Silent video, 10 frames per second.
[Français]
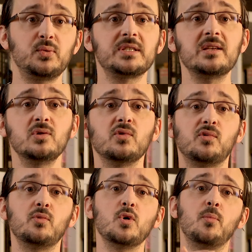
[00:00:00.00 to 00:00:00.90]
Puisqu'il ne
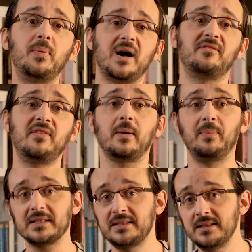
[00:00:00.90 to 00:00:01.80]
vaut mieux pas faire
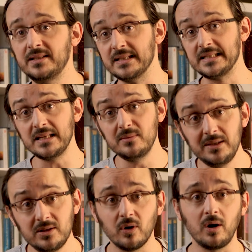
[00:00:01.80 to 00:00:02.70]
partie des
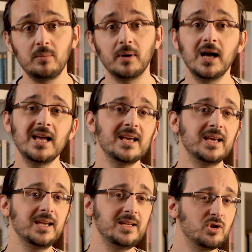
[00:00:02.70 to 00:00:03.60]
ennemis de Rome,
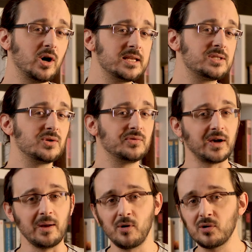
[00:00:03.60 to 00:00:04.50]
il ne reste
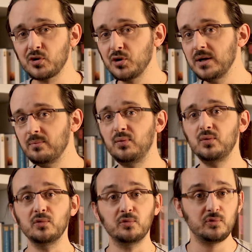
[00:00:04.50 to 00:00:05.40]
vraiment que les
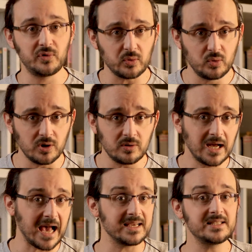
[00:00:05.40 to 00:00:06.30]
plus virulents
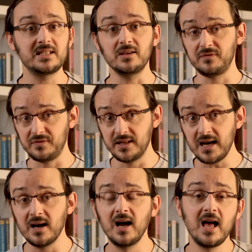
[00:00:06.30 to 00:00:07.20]
à rester
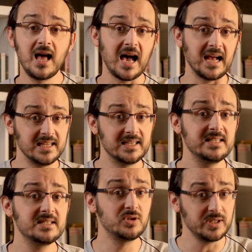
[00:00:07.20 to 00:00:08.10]
fidèles à l'église